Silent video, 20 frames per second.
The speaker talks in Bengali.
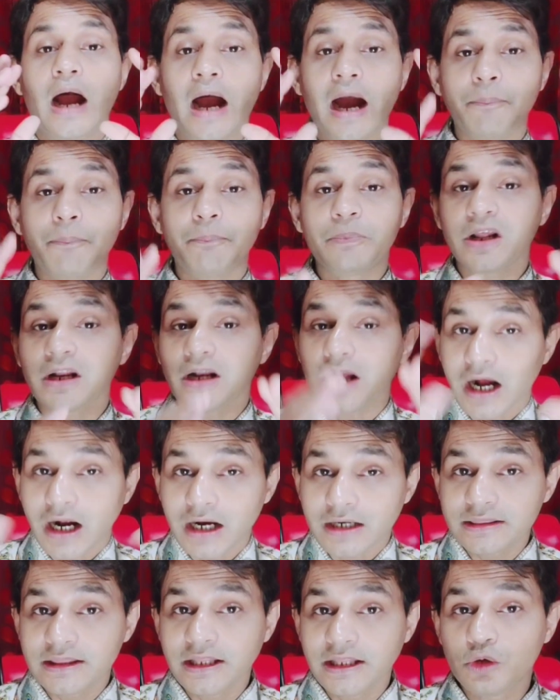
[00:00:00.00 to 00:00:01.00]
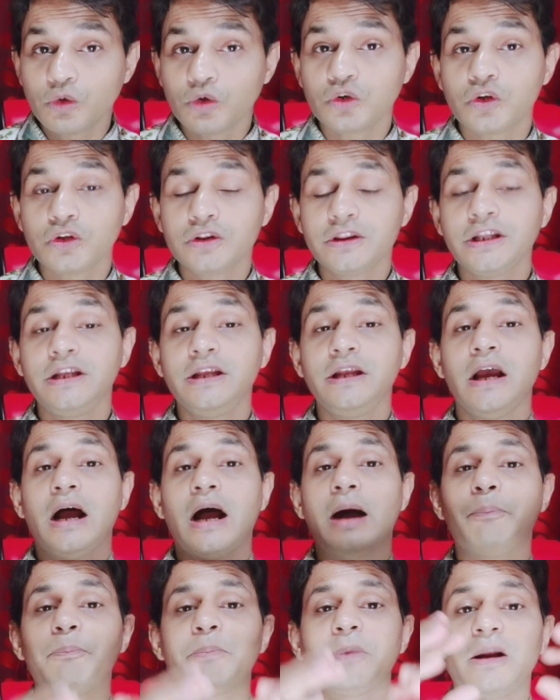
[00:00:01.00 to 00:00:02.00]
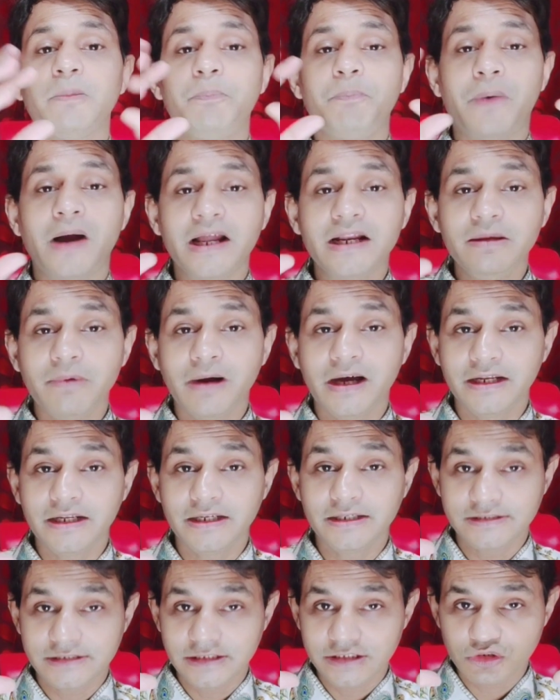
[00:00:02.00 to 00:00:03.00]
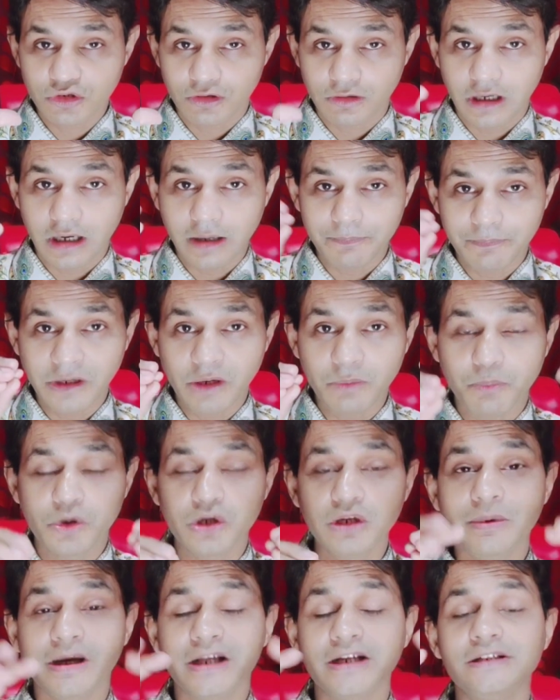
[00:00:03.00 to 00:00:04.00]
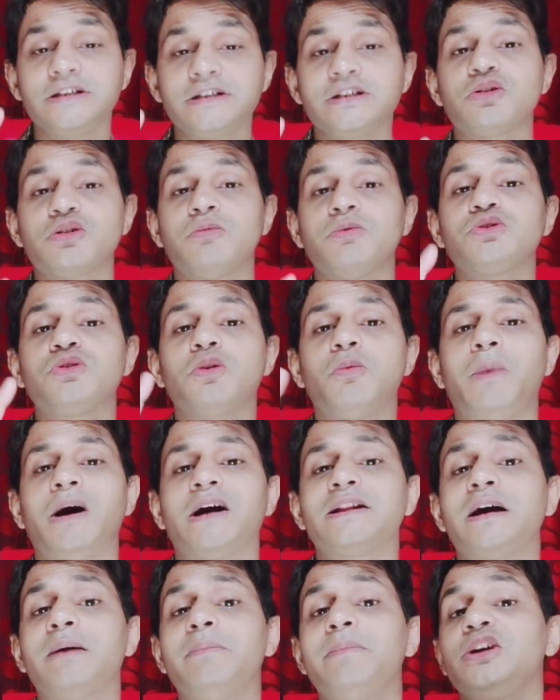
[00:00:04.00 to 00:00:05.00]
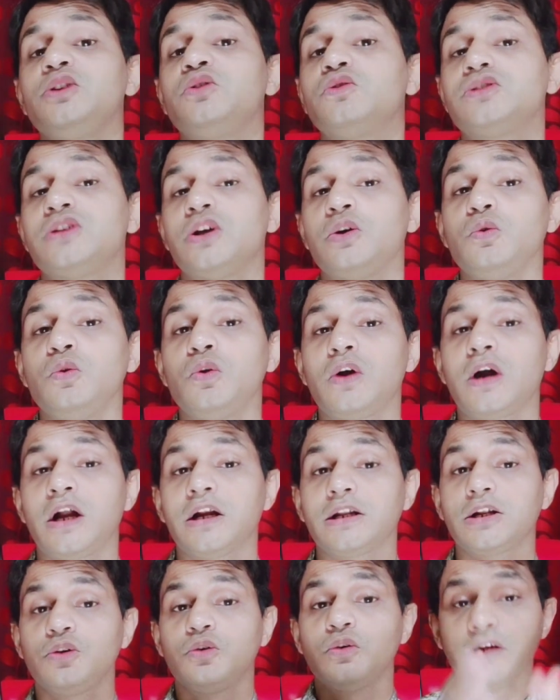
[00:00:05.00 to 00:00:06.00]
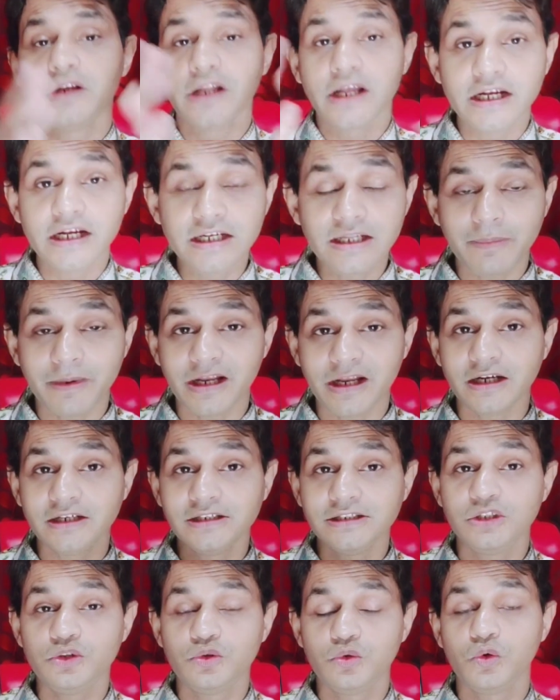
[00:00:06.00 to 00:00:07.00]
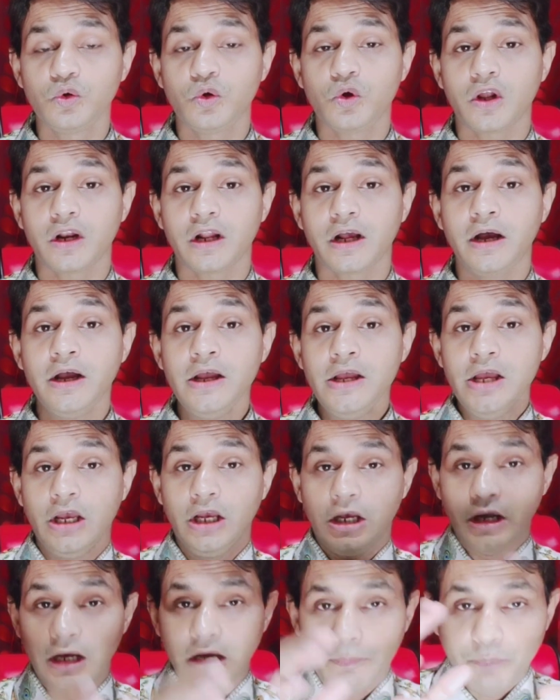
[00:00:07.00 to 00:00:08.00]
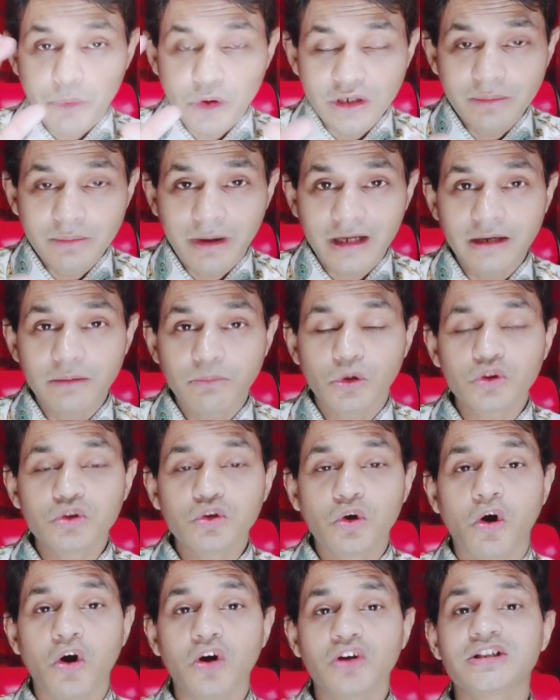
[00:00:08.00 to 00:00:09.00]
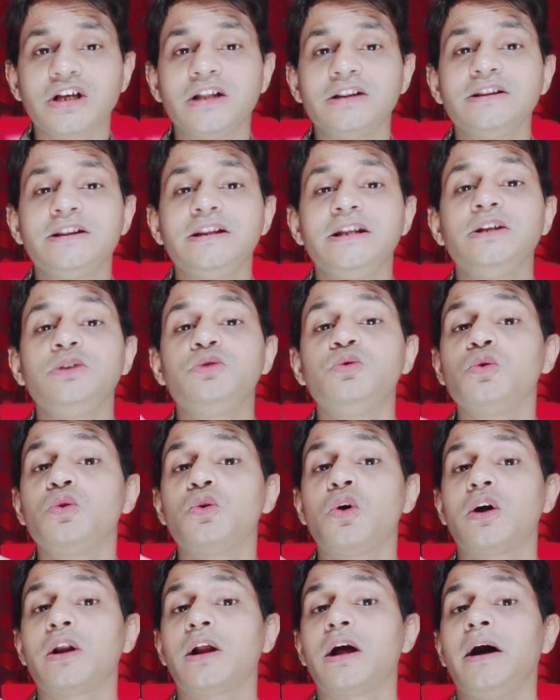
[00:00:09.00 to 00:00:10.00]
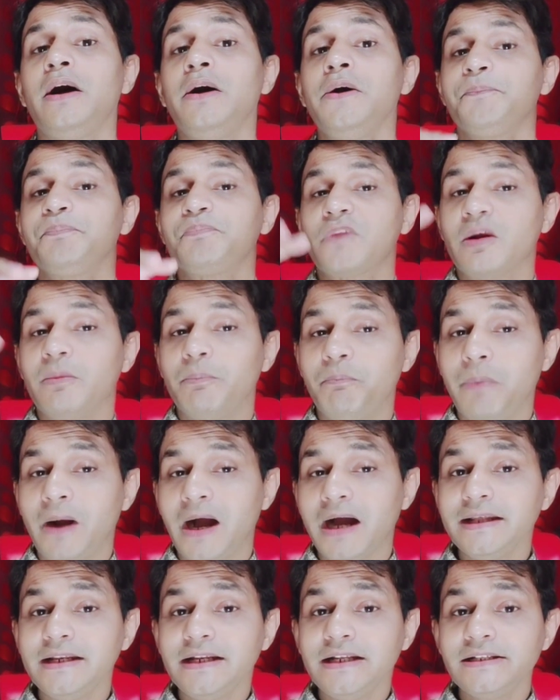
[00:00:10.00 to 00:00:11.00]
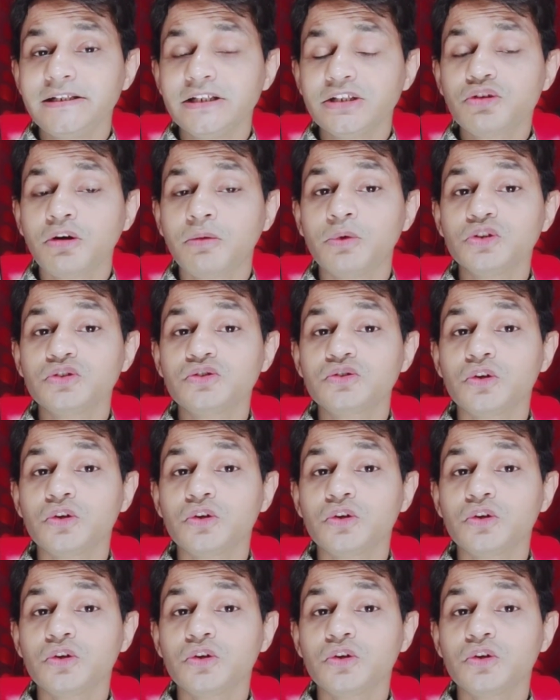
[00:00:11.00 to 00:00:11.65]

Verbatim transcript: আপনার আর্থিক উন্নতি আপনার পরিবারের যে আপনার পরিবারের যে সমস্ত বাধা বিঘ্ন সেগুলো কাটানো নেগেটিভ এনার্জি দূর করা পরিবারের মধ্যে অশান্তি দূর করা বাইরের যে সমস্ত